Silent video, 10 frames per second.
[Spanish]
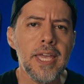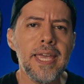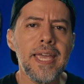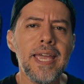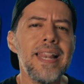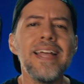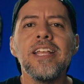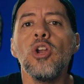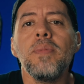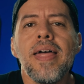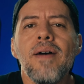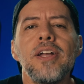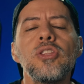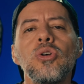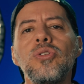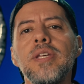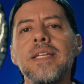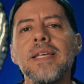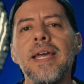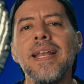y el lente no me daba,
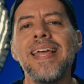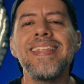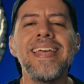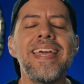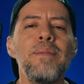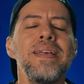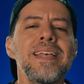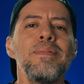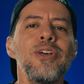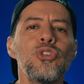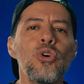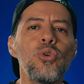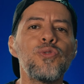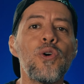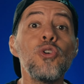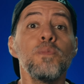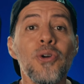entonces eh, les dije a mis amigos de Ocus Focus,